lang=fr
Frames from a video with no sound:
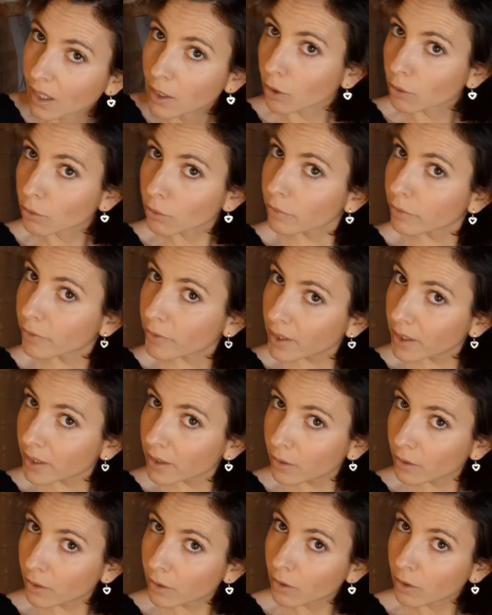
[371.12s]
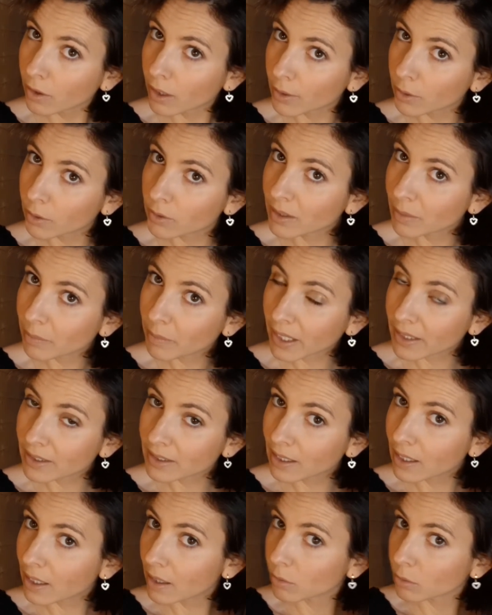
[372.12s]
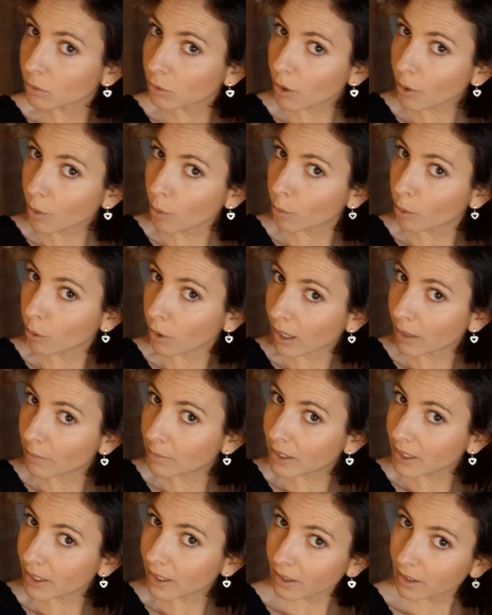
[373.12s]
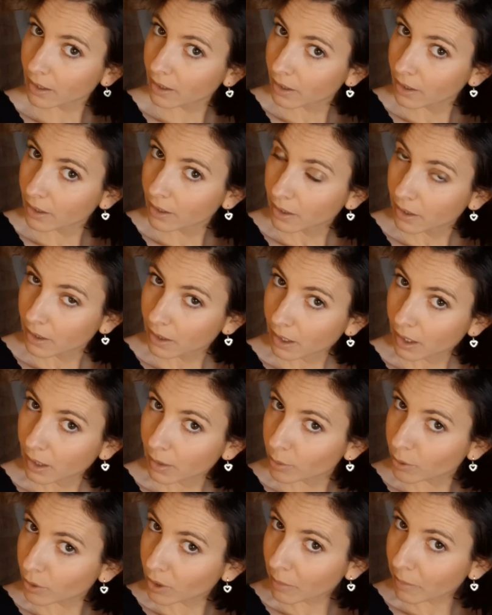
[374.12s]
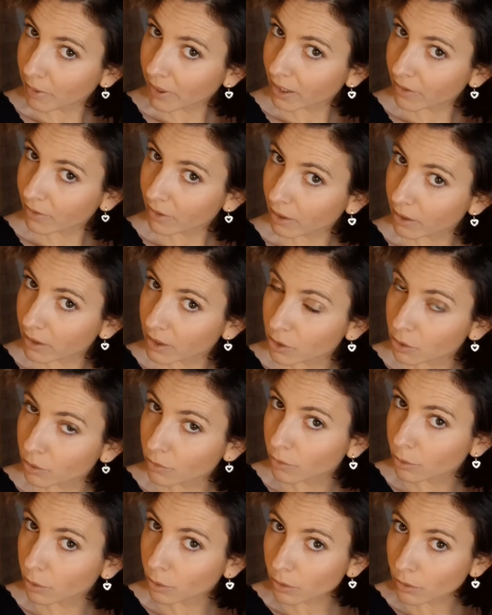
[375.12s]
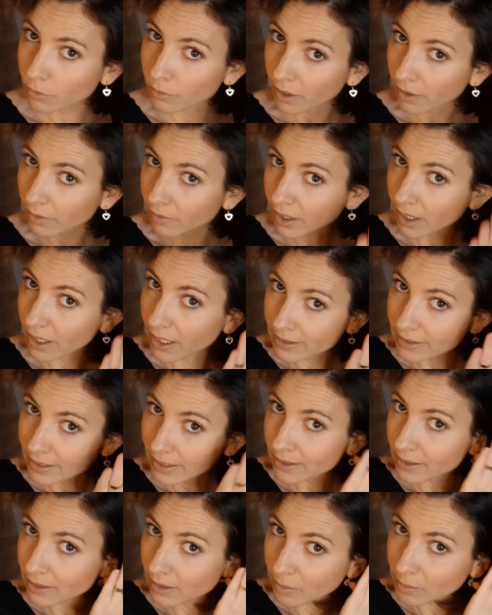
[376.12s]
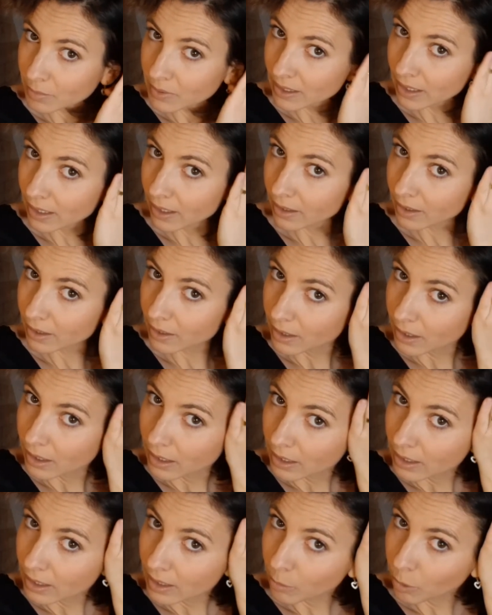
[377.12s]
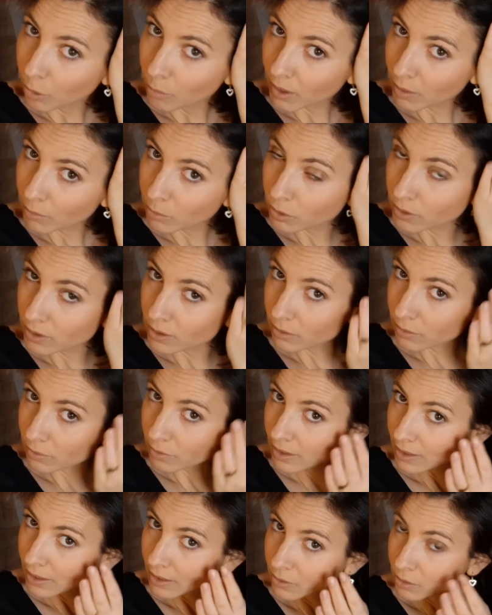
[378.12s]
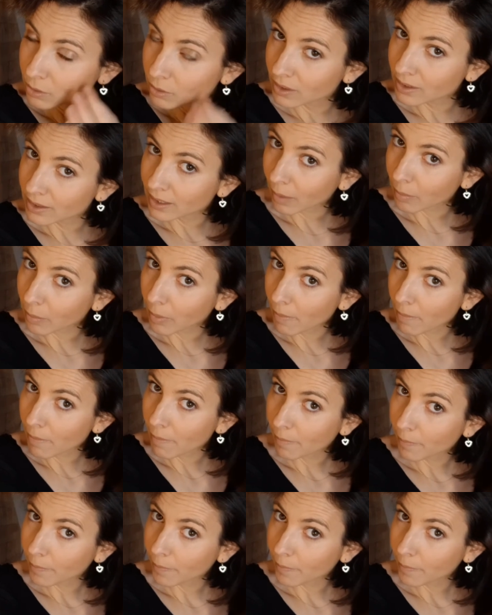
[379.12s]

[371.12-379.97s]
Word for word: Quand on fait euh, la deuxième partie de la longueur, on peut ramener un peu l'appareil vers les cheveux, vers, vers la tête, comme ça les premières boucles qui sont faites, elles se desserrent pas.